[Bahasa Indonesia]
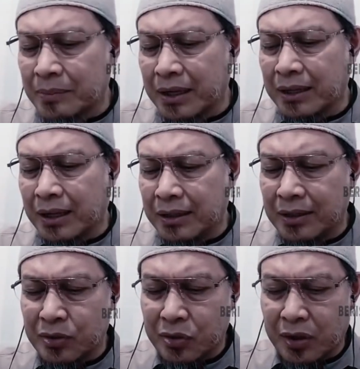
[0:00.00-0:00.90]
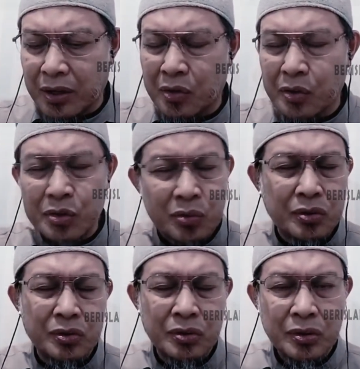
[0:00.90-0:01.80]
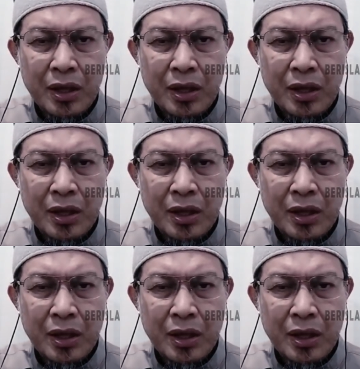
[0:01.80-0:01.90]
kepada kalian seorang rasul